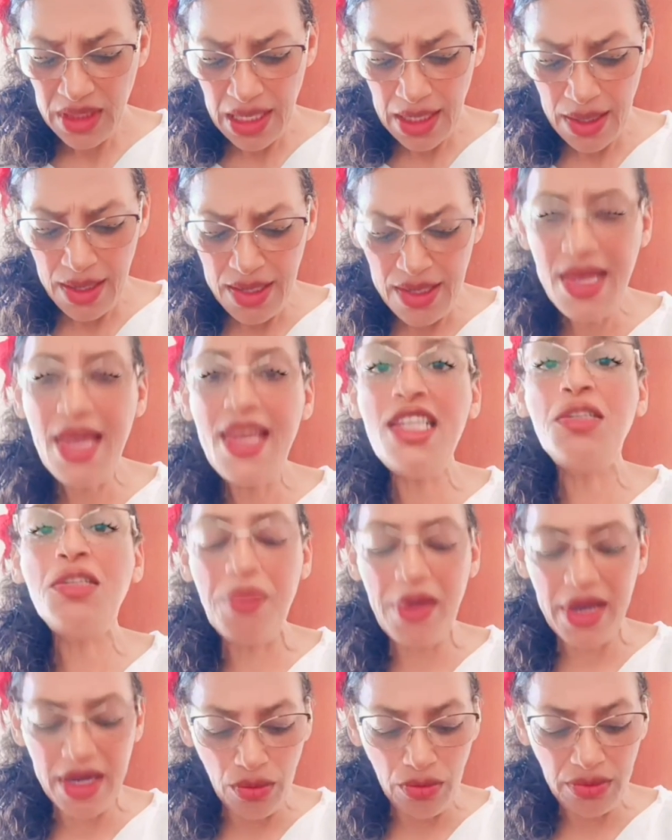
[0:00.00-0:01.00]
E eles
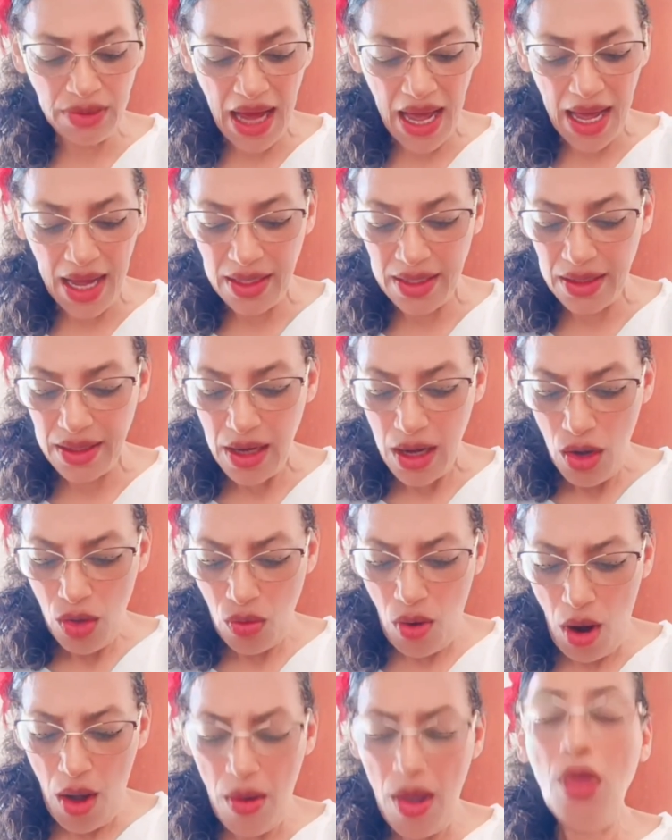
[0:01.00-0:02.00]
perguntaram:
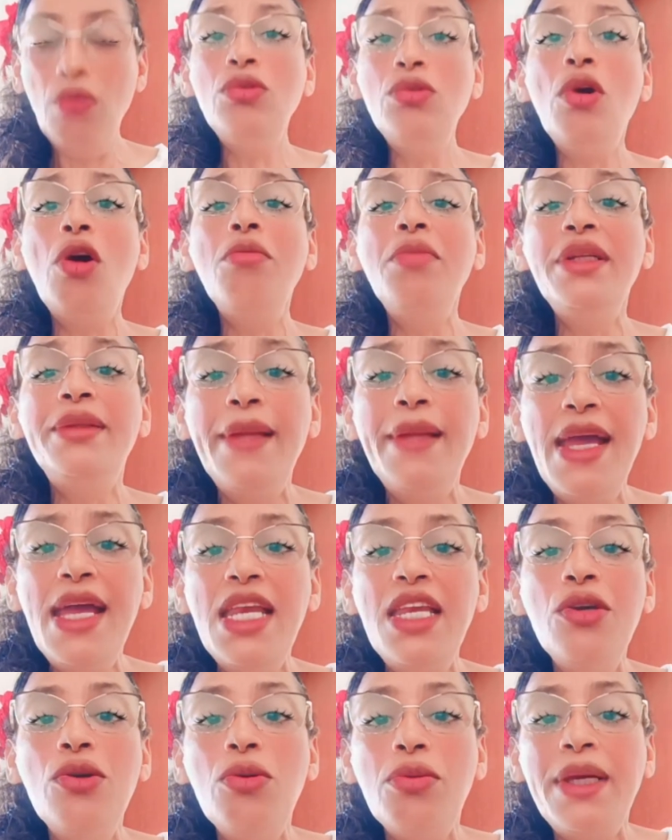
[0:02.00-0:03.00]
Qual é o nome
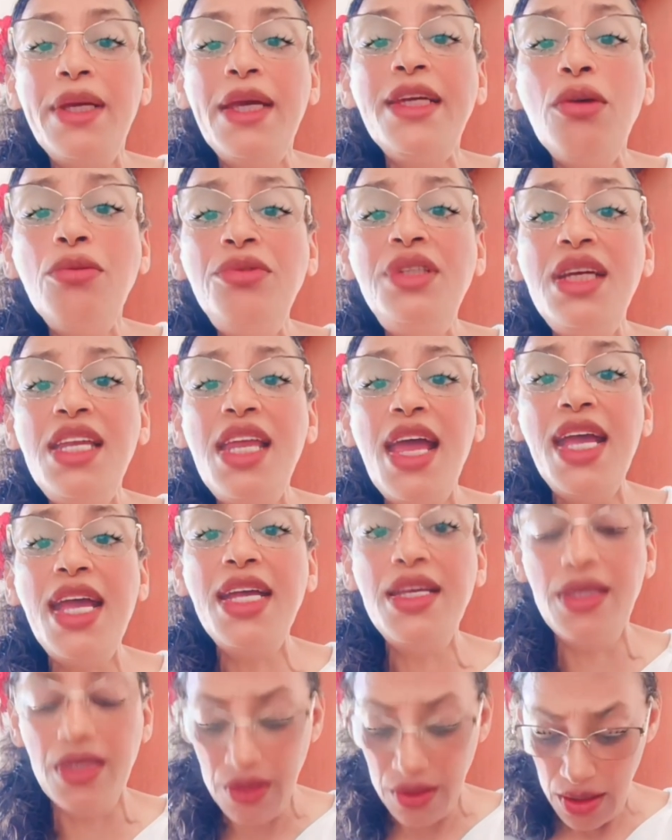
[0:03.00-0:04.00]
dele? E o que, que eu
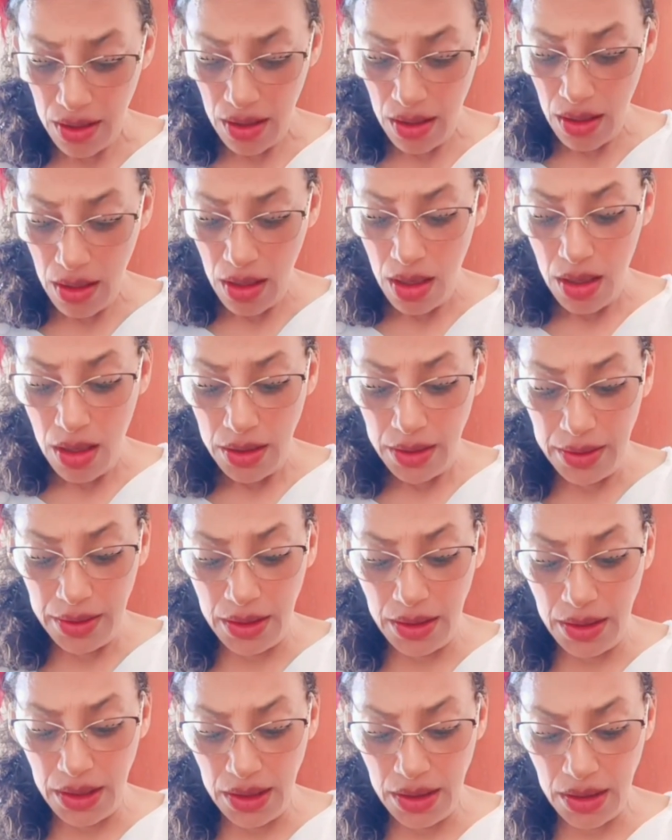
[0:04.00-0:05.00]
direi?
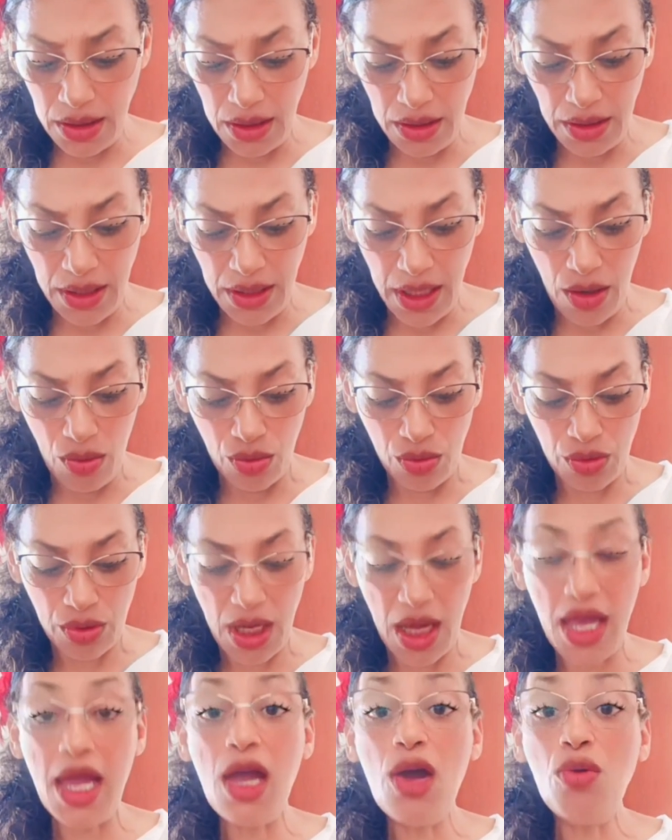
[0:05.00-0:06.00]
Disse Deus:
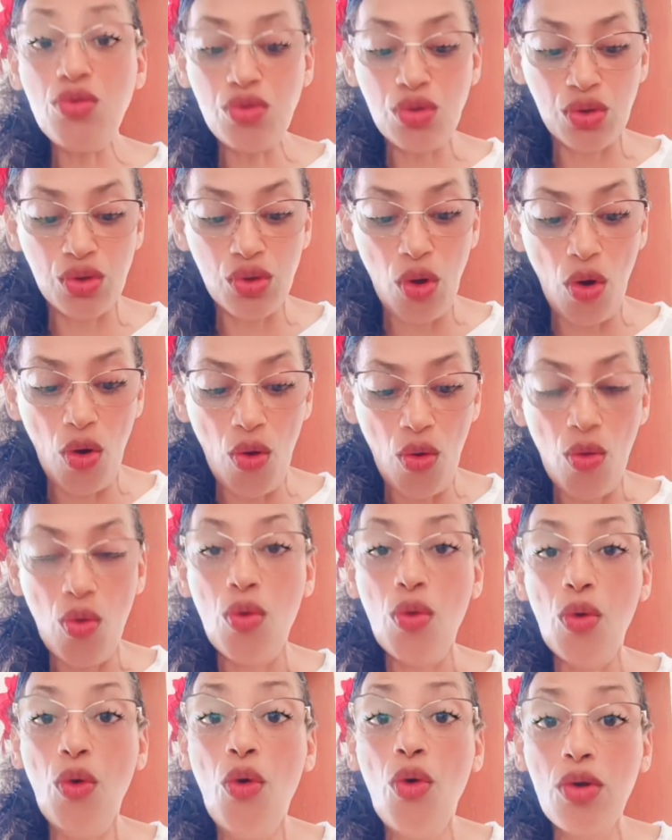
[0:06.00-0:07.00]
Eu
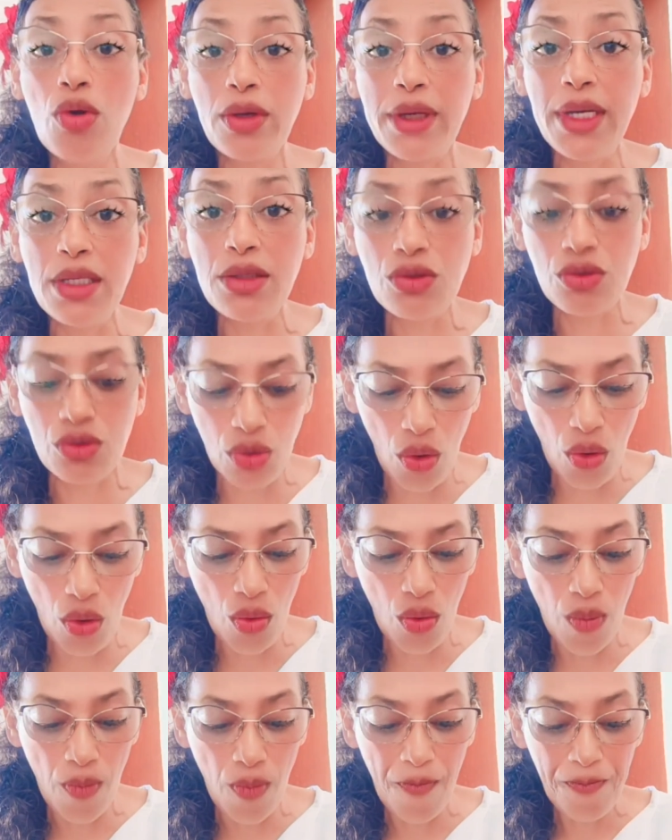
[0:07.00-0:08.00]
sou o que
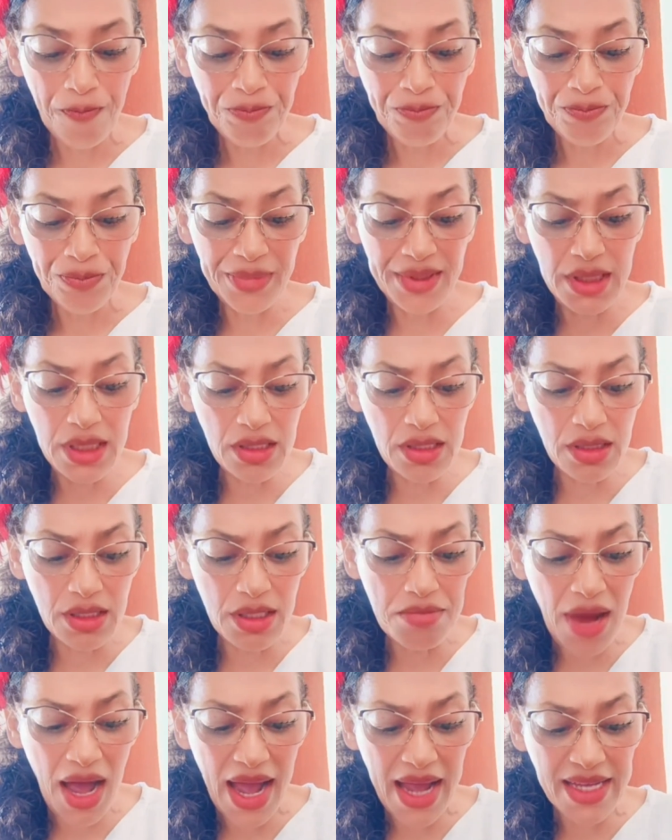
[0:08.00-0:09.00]
sou. Disse
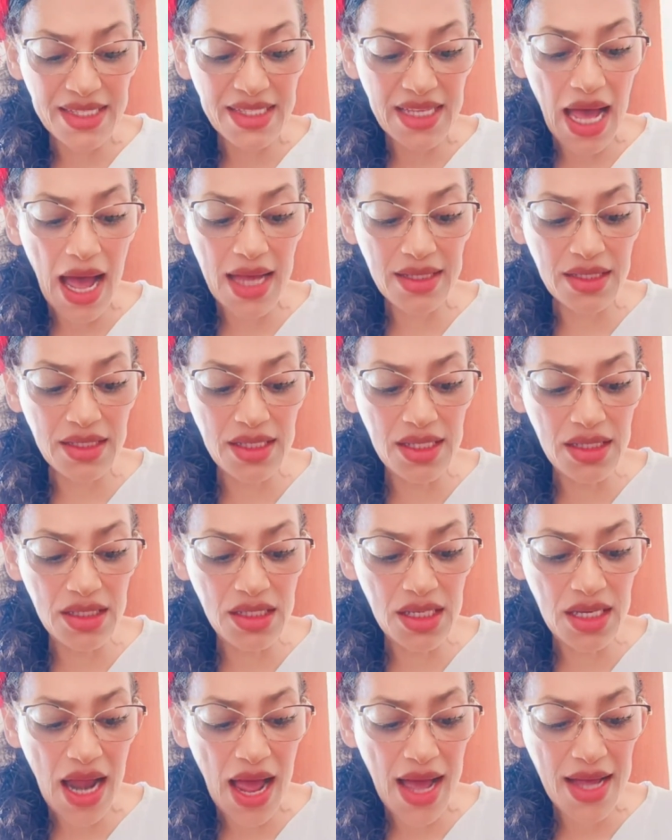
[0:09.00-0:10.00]
mais: Assim
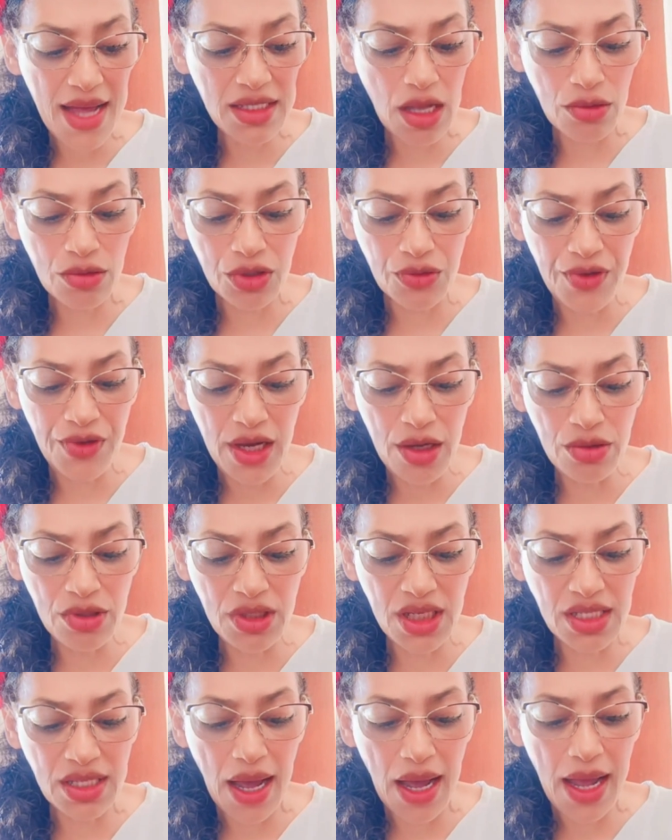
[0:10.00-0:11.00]
dirás aos filhos
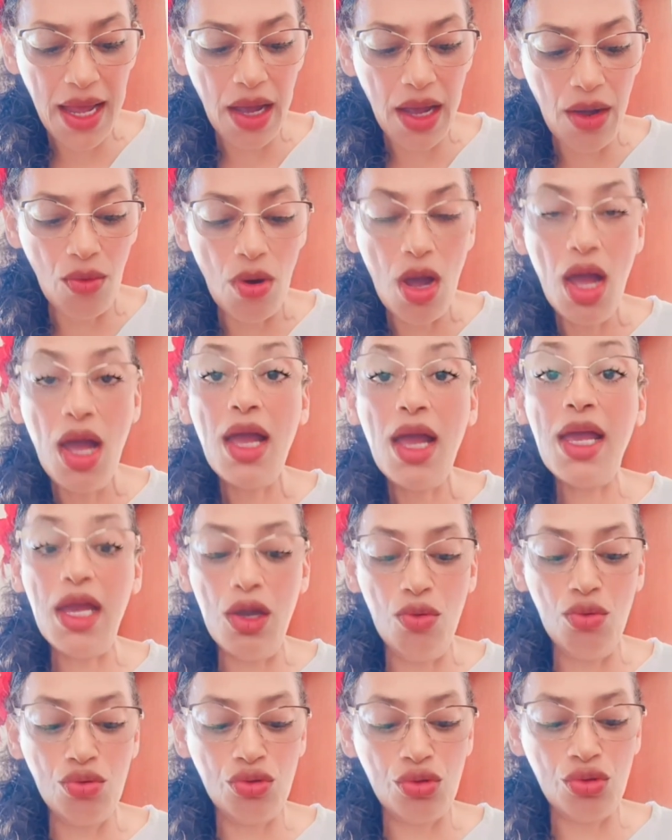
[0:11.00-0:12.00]
de Israel:
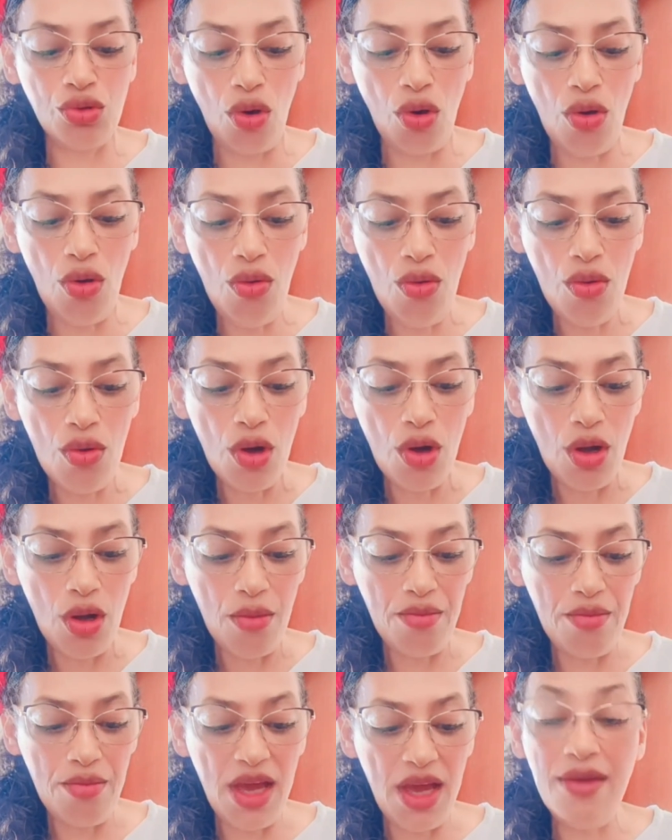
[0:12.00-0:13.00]
Eu sou,
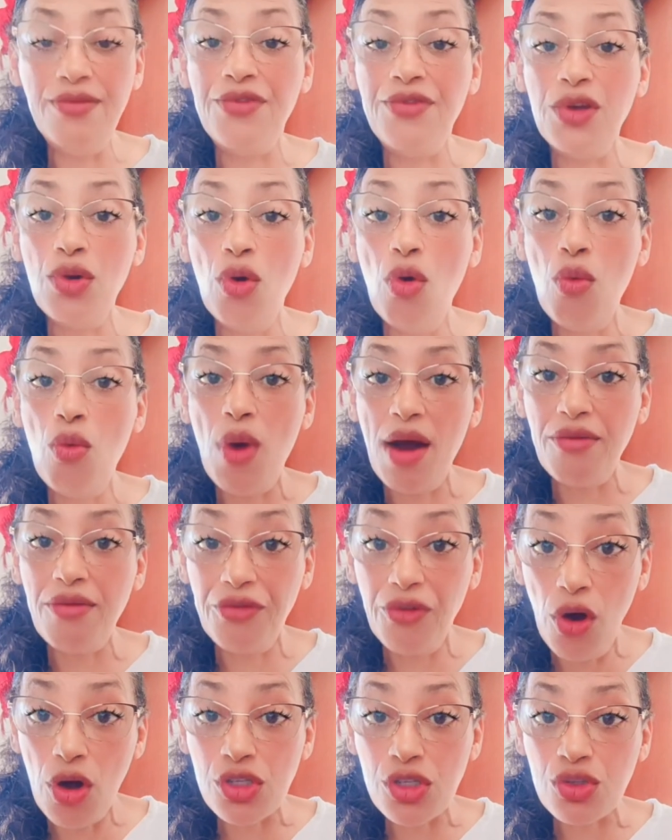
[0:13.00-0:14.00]
me enviou a
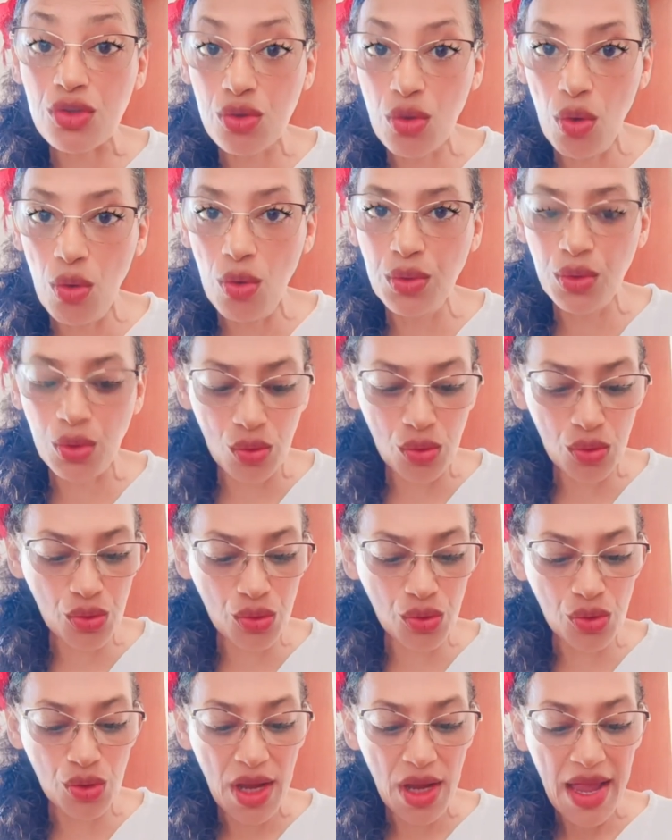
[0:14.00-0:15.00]
vós outros.